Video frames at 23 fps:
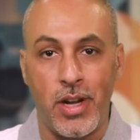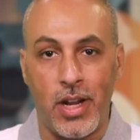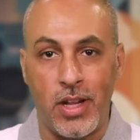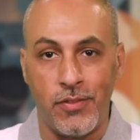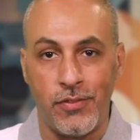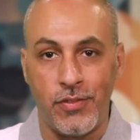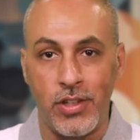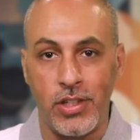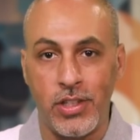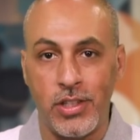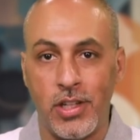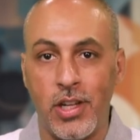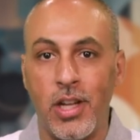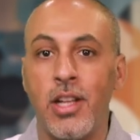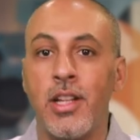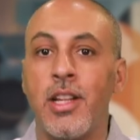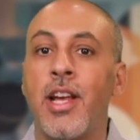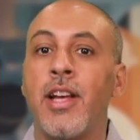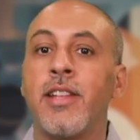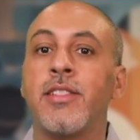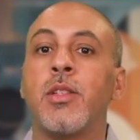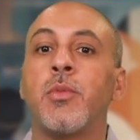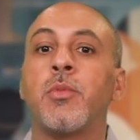عن فكرة
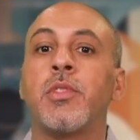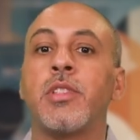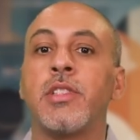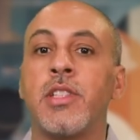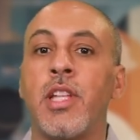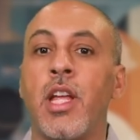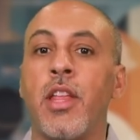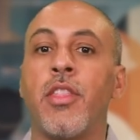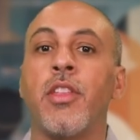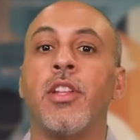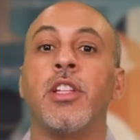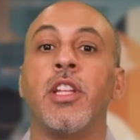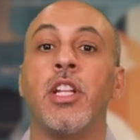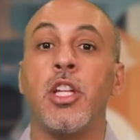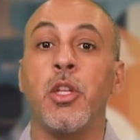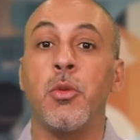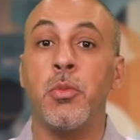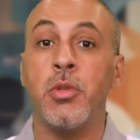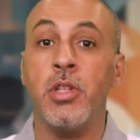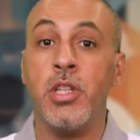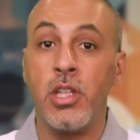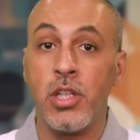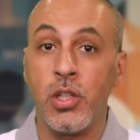لازم تستأذن اللي
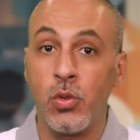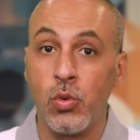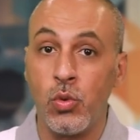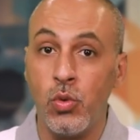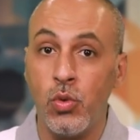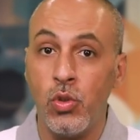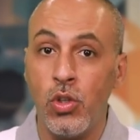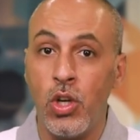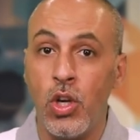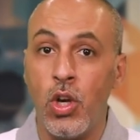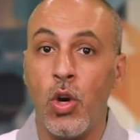بيحكوا